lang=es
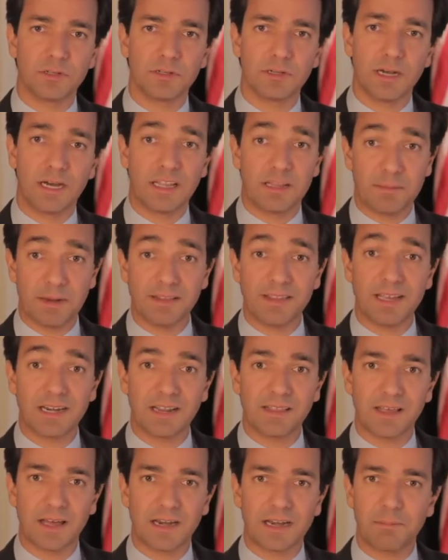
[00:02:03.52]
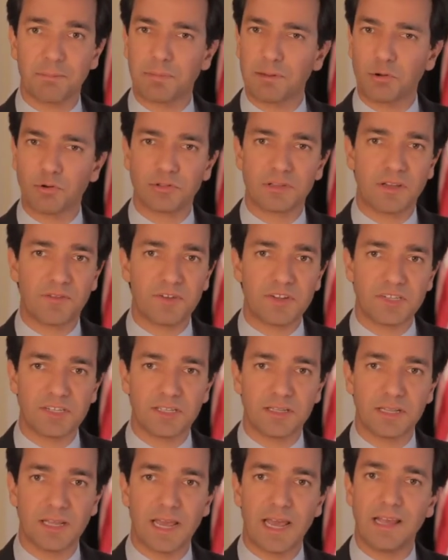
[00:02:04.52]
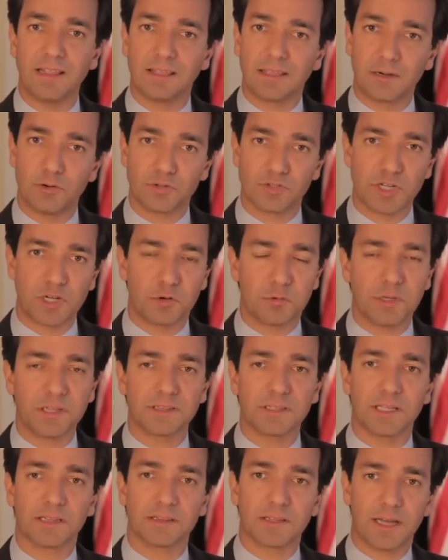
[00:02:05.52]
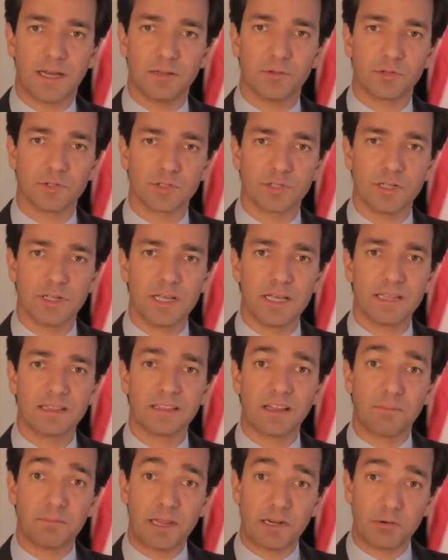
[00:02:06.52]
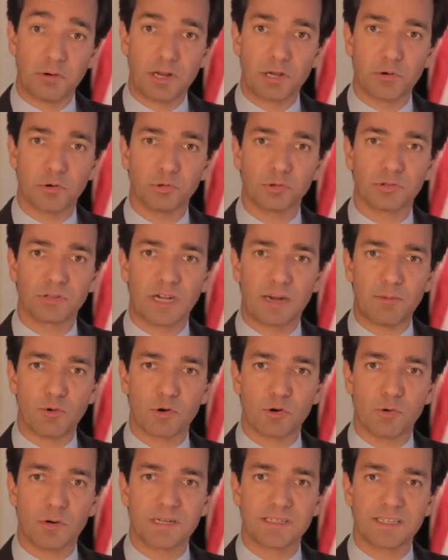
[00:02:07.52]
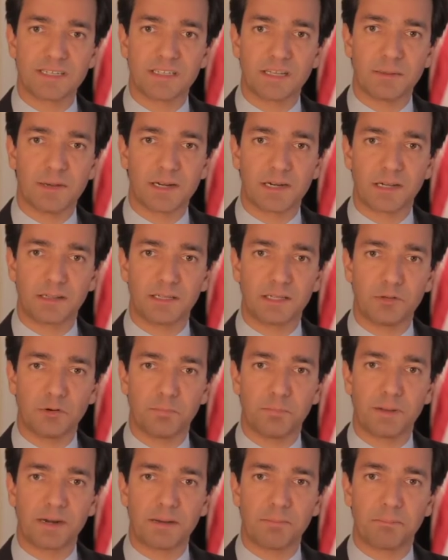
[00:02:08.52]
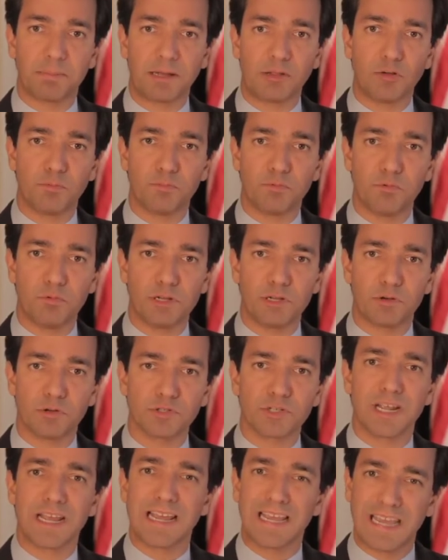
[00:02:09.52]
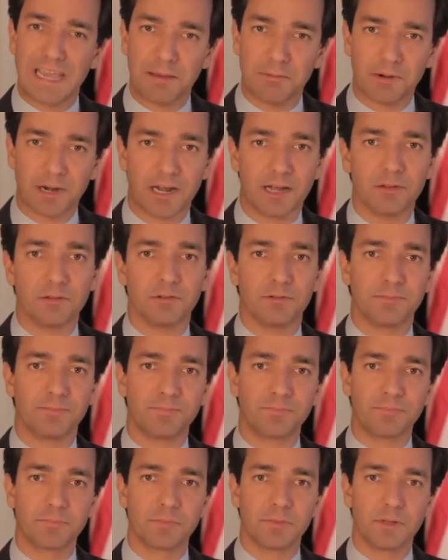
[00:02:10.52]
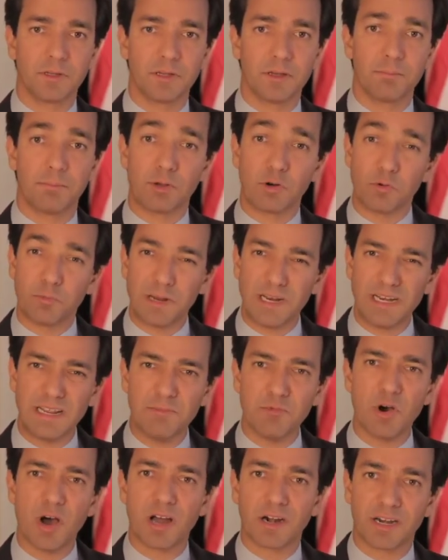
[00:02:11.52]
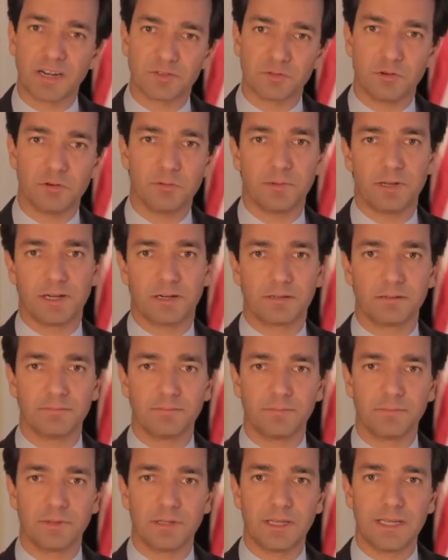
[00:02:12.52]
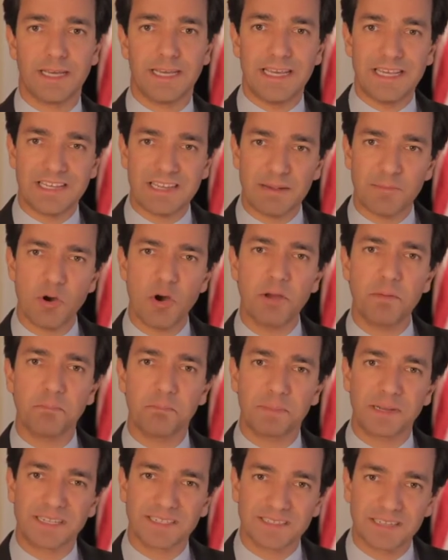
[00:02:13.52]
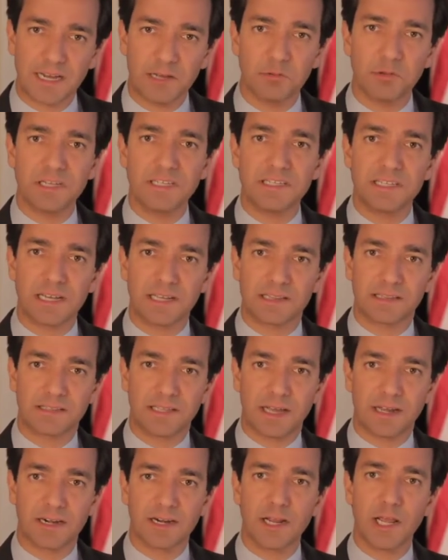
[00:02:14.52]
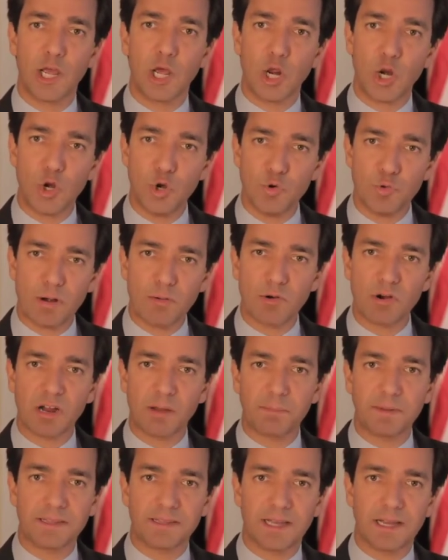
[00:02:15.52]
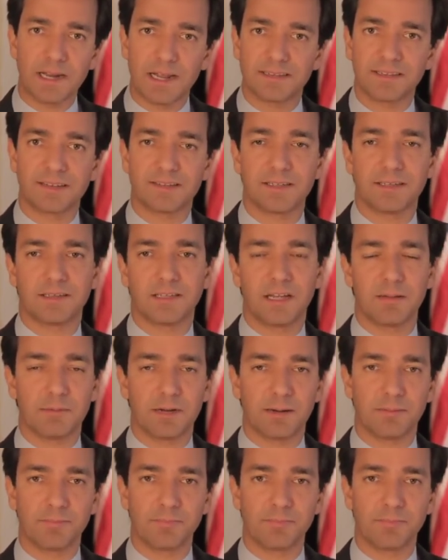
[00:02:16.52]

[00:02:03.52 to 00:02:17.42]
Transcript: Además de heredar el peor déficit entre los 50 estados, también nos encontramos con el sistema de retiros para empleados públicos quebrado. Pero vinimos a resolver y ya hemos empezado a inyectar nuevo capital a ese sistema